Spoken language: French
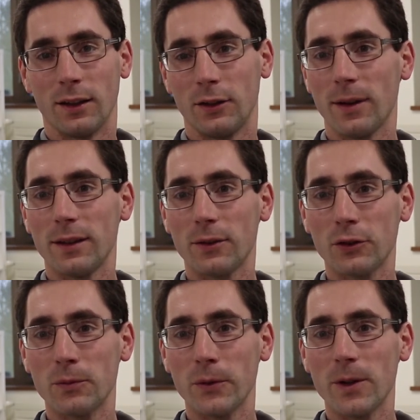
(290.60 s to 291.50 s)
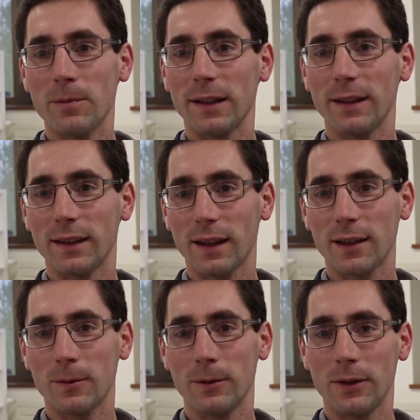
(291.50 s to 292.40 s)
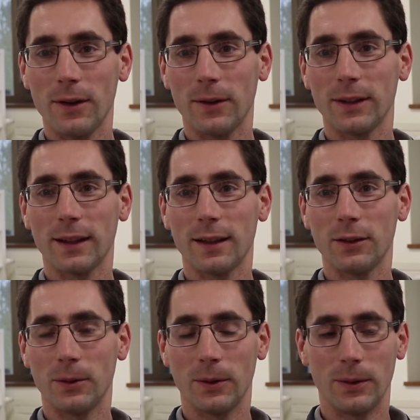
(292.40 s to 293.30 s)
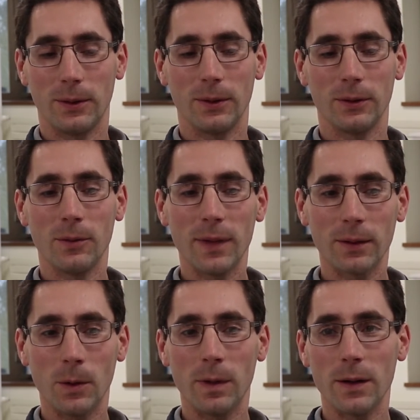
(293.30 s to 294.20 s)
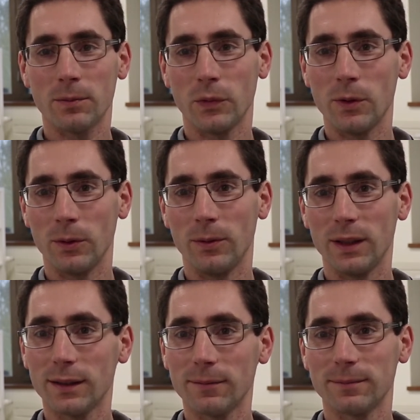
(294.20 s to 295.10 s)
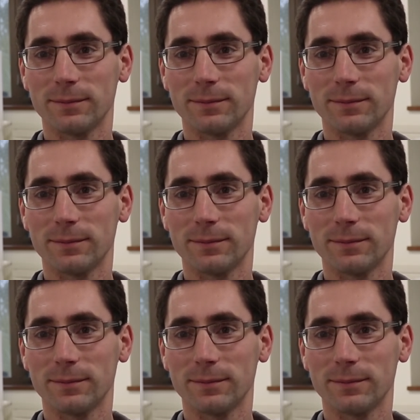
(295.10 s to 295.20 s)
Dans un an, je me vois auprès des agriculteurs en train de, mettre en place mon produit.